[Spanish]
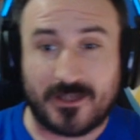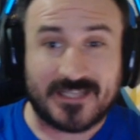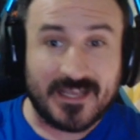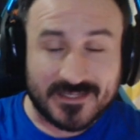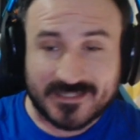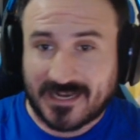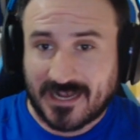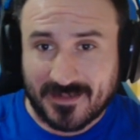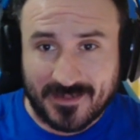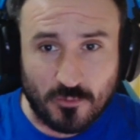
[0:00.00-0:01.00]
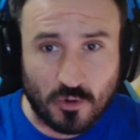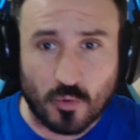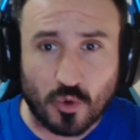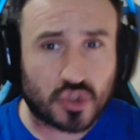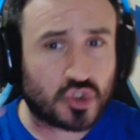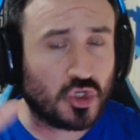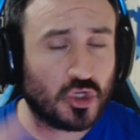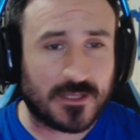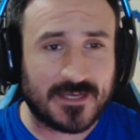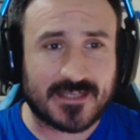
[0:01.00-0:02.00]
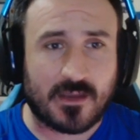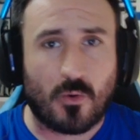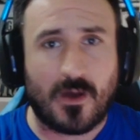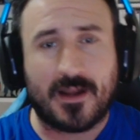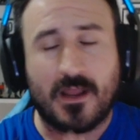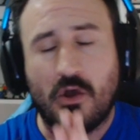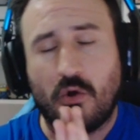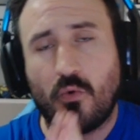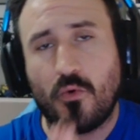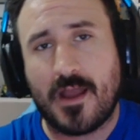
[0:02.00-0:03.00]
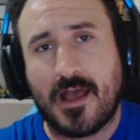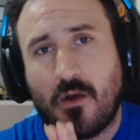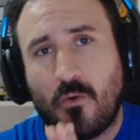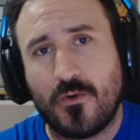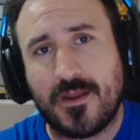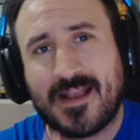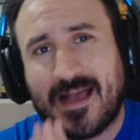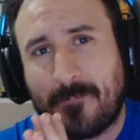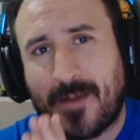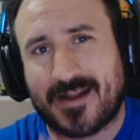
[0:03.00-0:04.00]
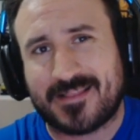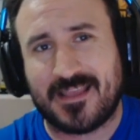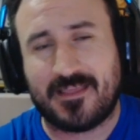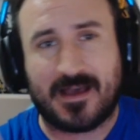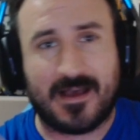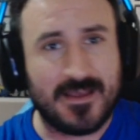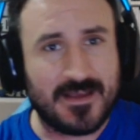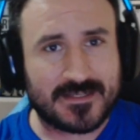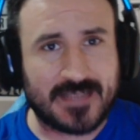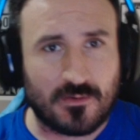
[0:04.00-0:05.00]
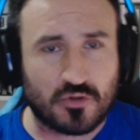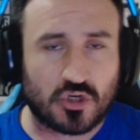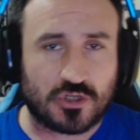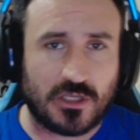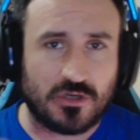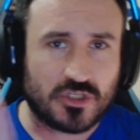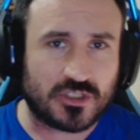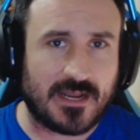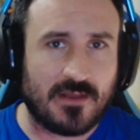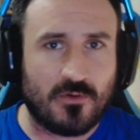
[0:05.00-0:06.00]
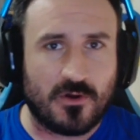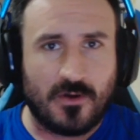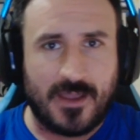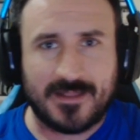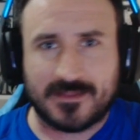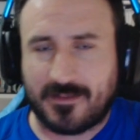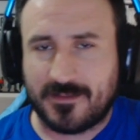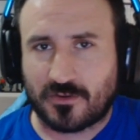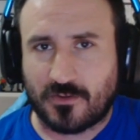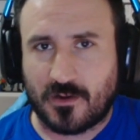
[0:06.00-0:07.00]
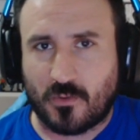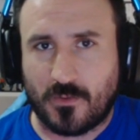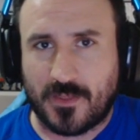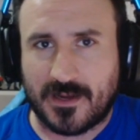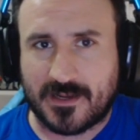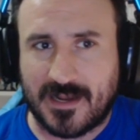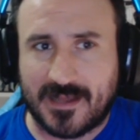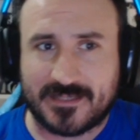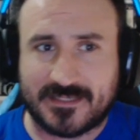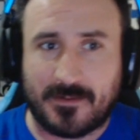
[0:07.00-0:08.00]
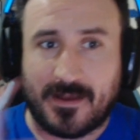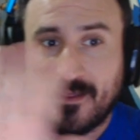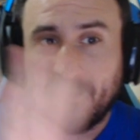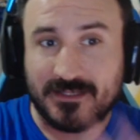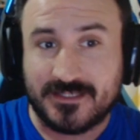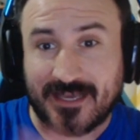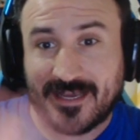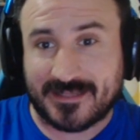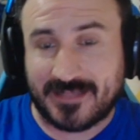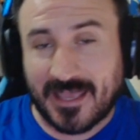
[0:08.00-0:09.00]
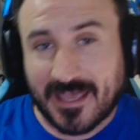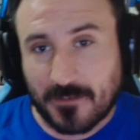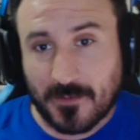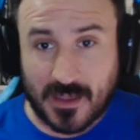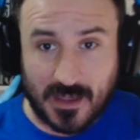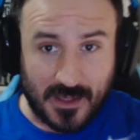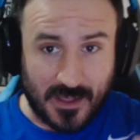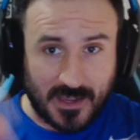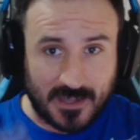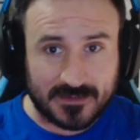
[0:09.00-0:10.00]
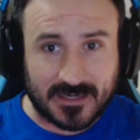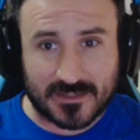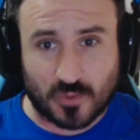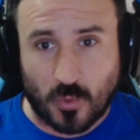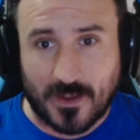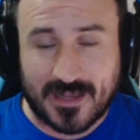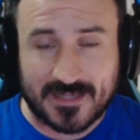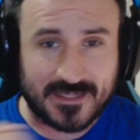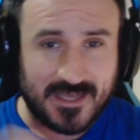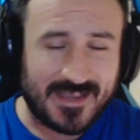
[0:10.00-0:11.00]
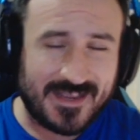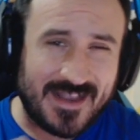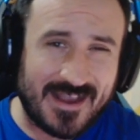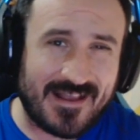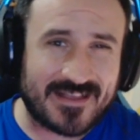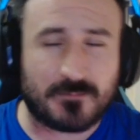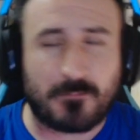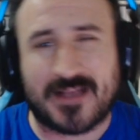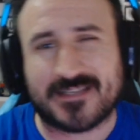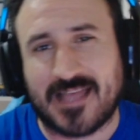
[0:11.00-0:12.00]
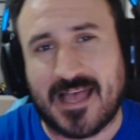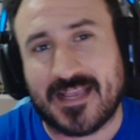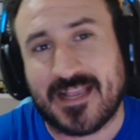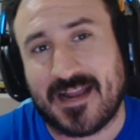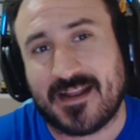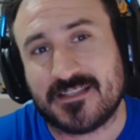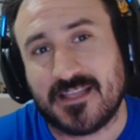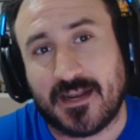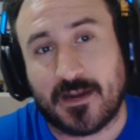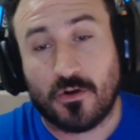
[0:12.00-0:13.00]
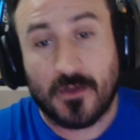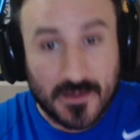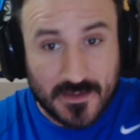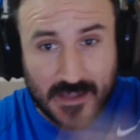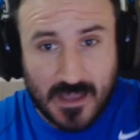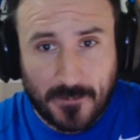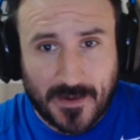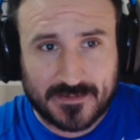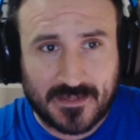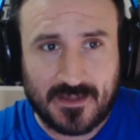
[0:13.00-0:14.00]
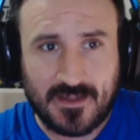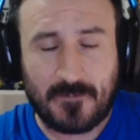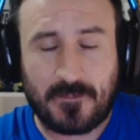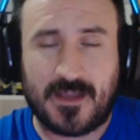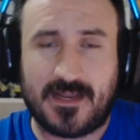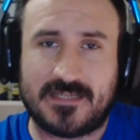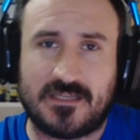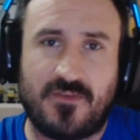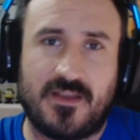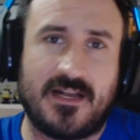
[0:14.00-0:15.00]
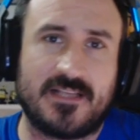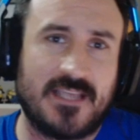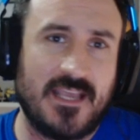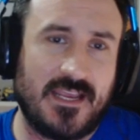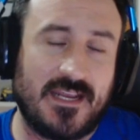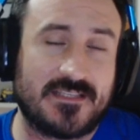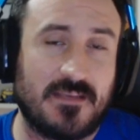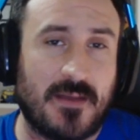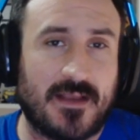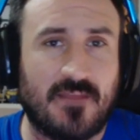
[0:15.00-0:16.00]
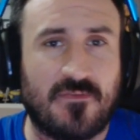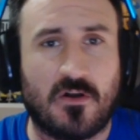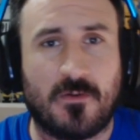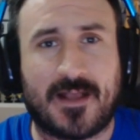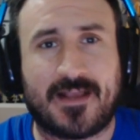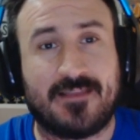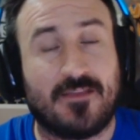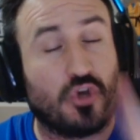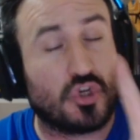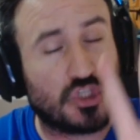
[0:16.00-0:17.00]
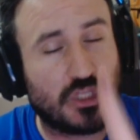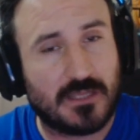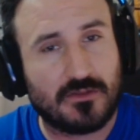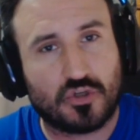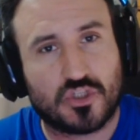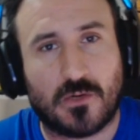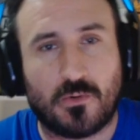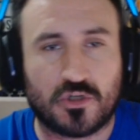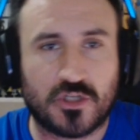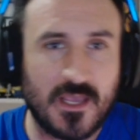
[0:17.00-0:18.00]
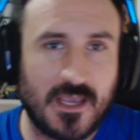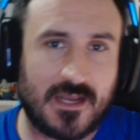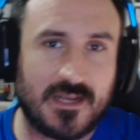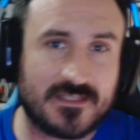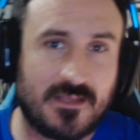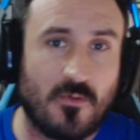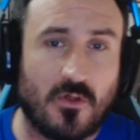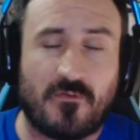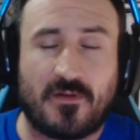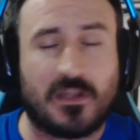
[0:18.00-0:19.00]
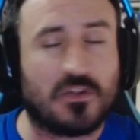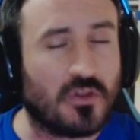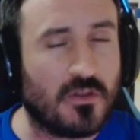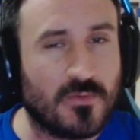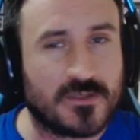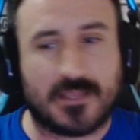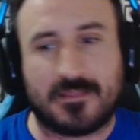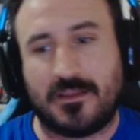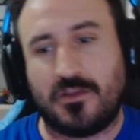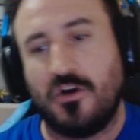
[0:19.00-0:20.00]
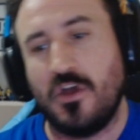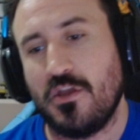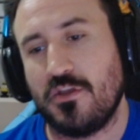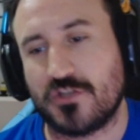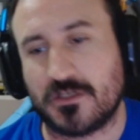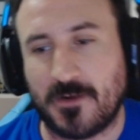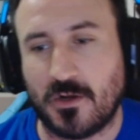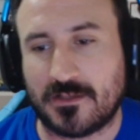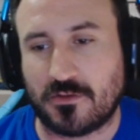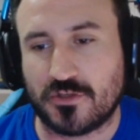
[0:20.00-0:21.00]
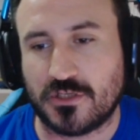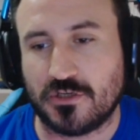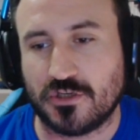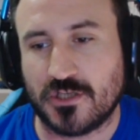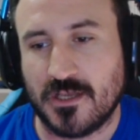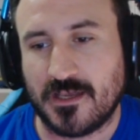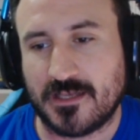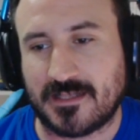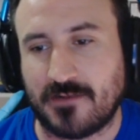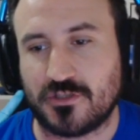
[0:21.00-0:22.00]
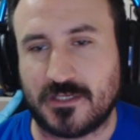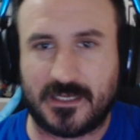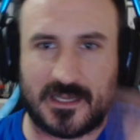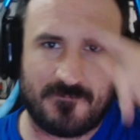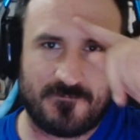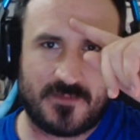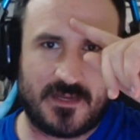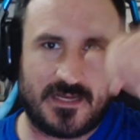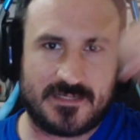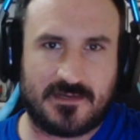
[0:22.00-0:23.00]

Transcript: es sacar de en uno en uno. Solo tenéis que jugar una única partida saca un sorteo, sale uno, entra dentro del, del clan que se llama Yequete Gemea, entras, juegas, ganas pasta, ganas dinero y aparte te clasificas en ese magnífico bracket de 200 euros en este modo fácil. Todo muy sencillo y os espero a todos chicos esta noche, así que hasta